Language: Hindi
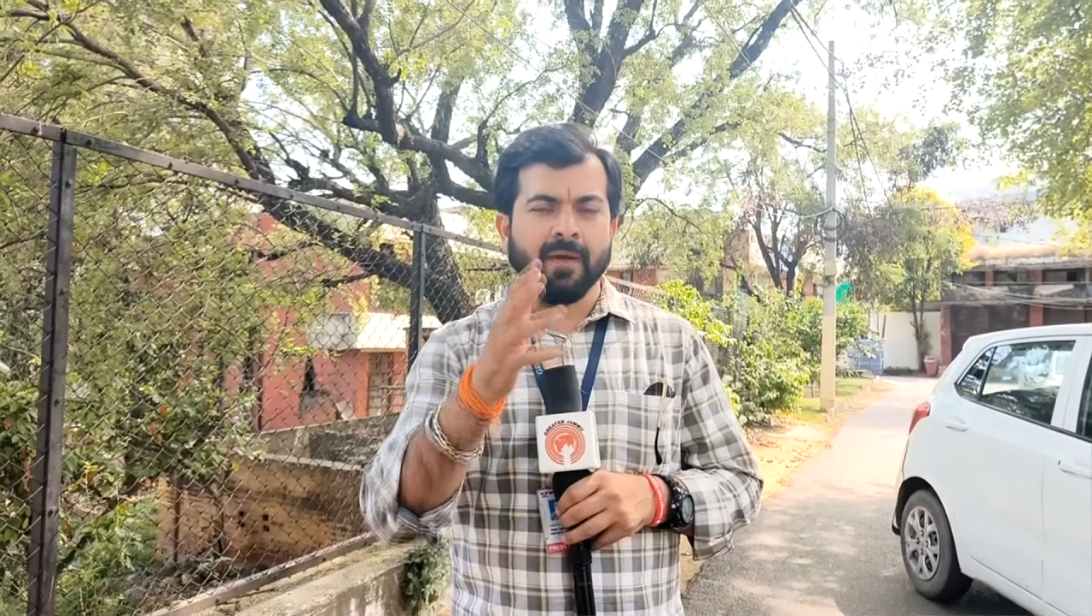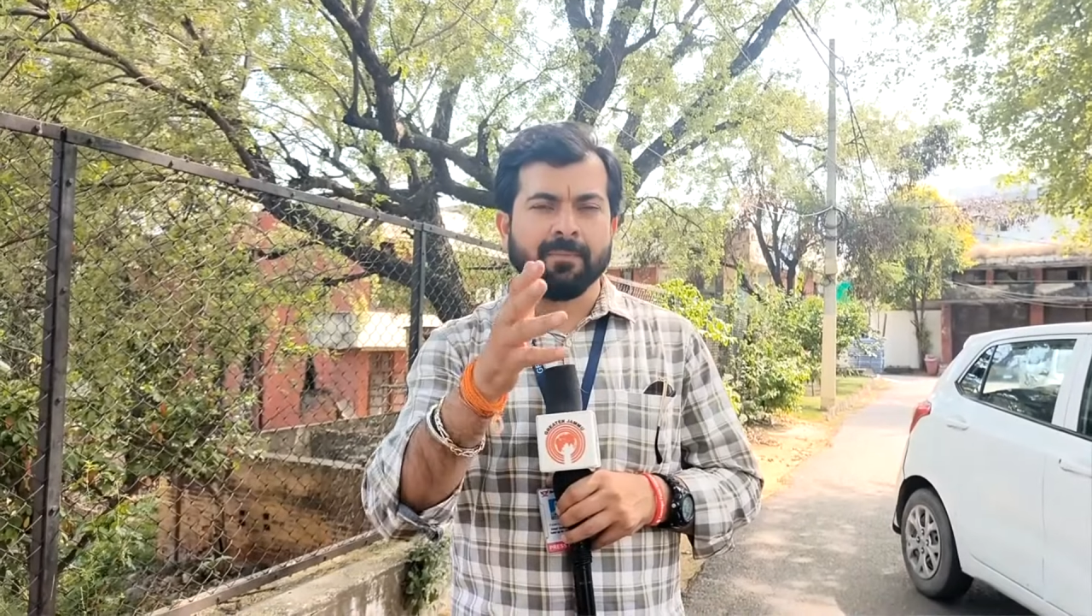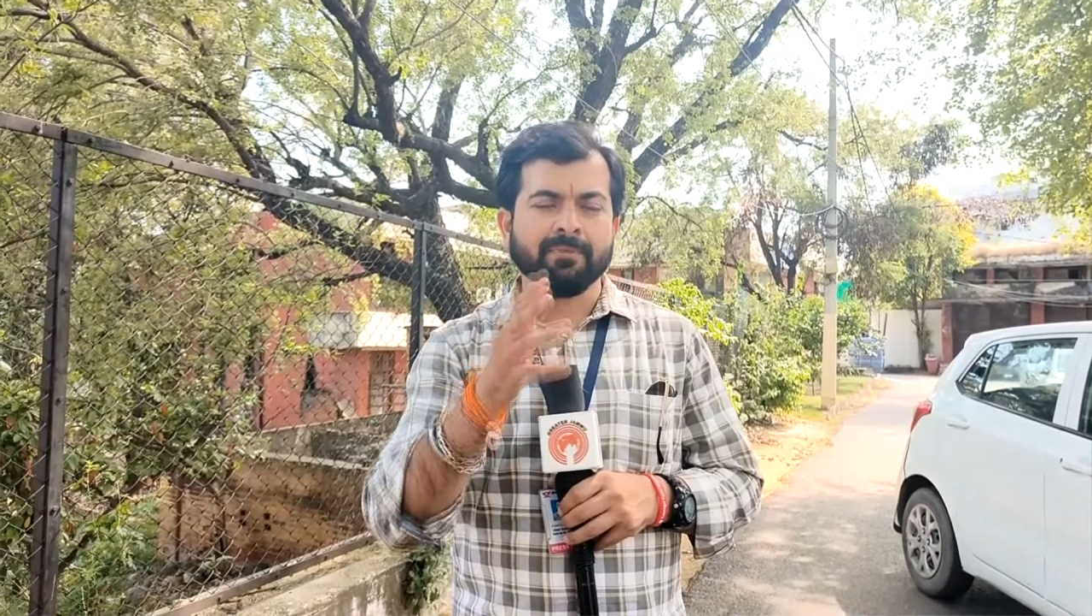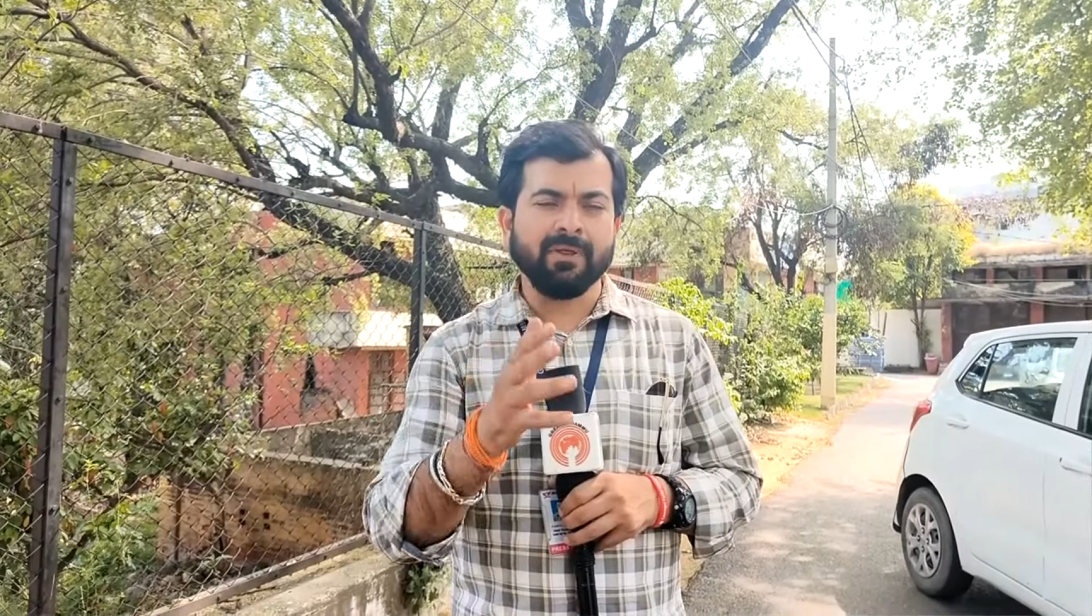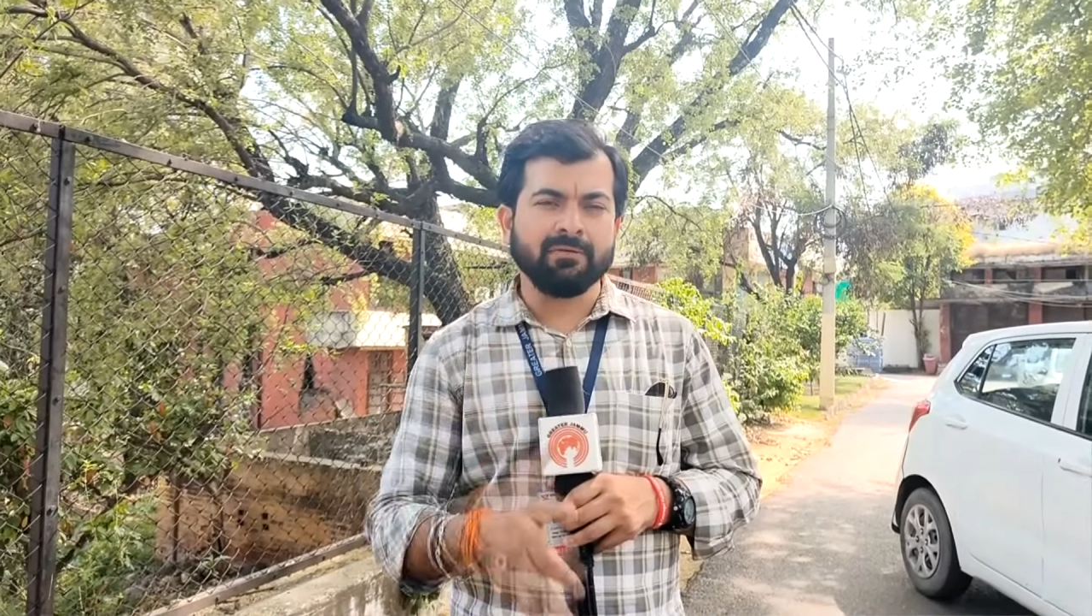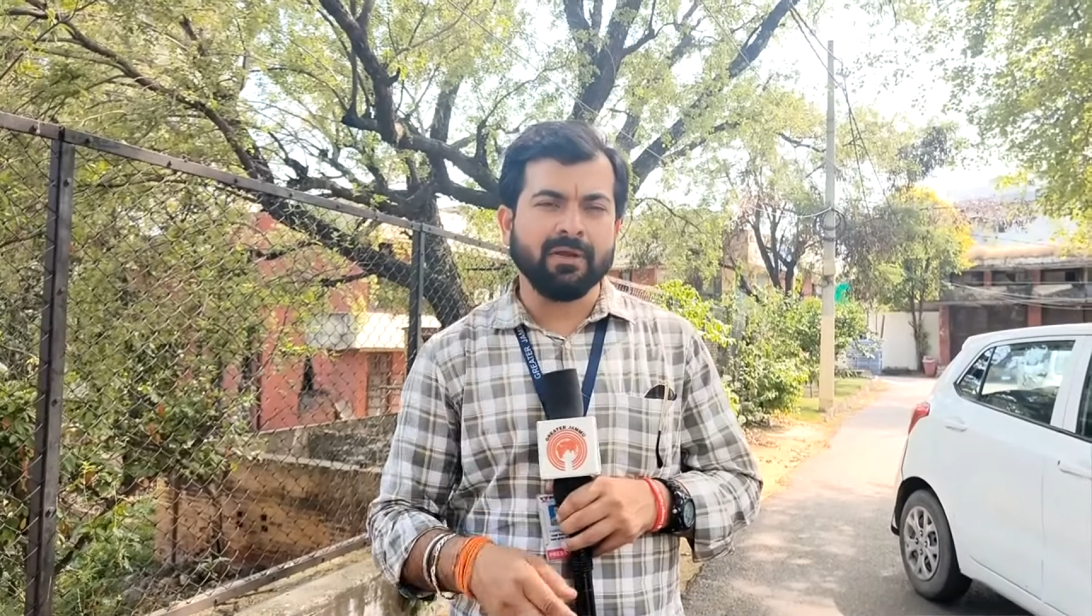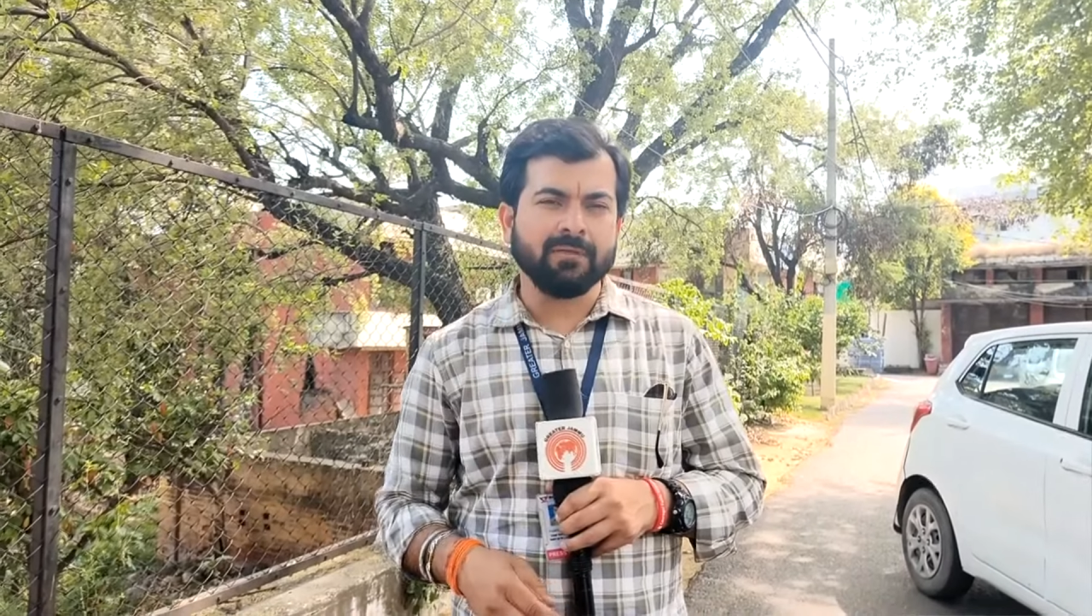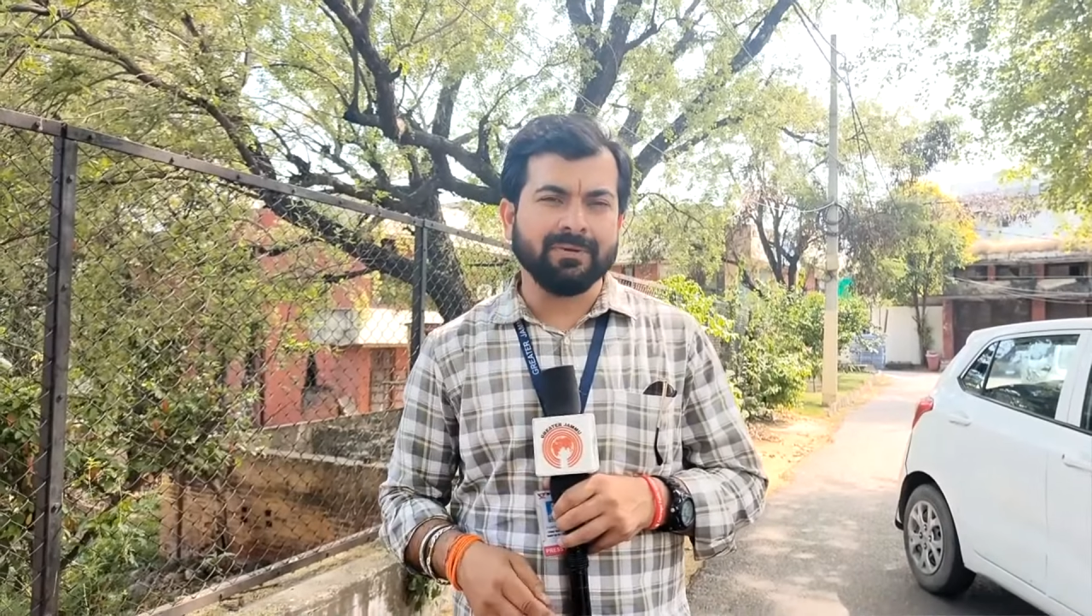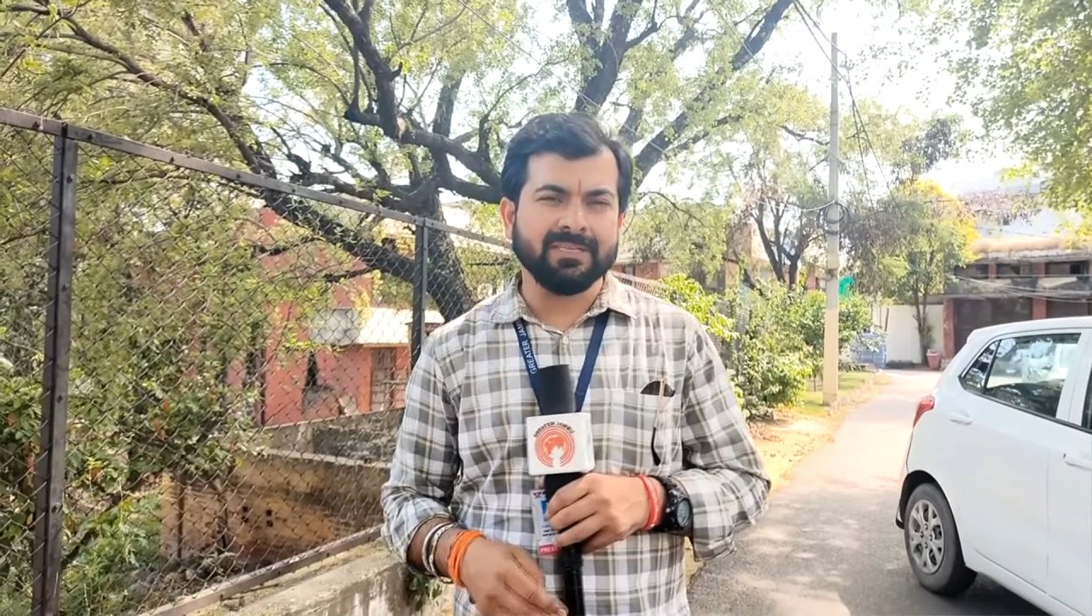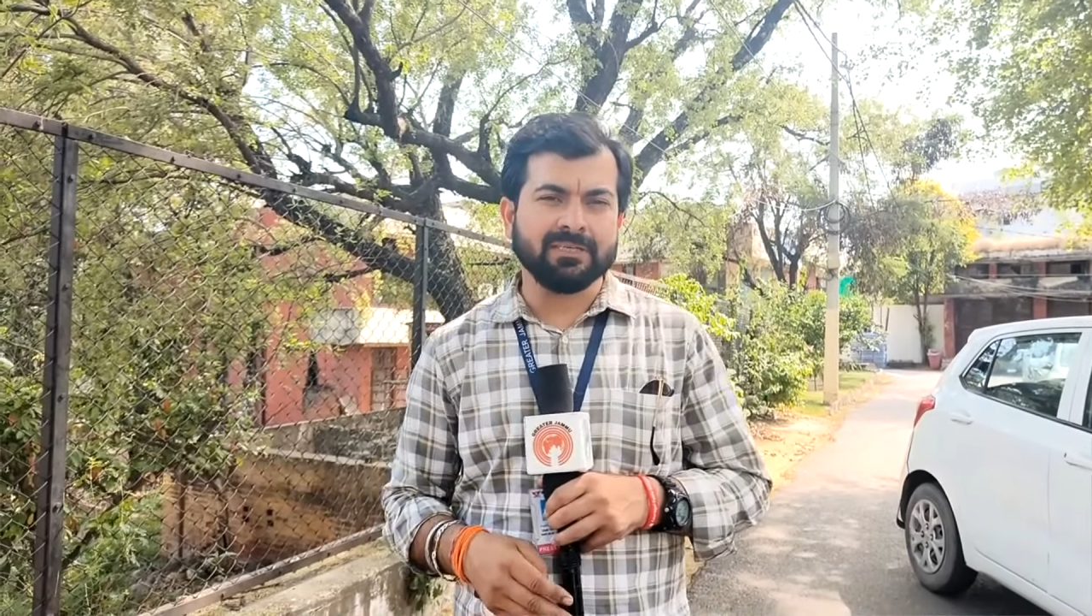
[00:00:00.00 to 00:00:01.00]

अपनी वैल्यू राय कमेंट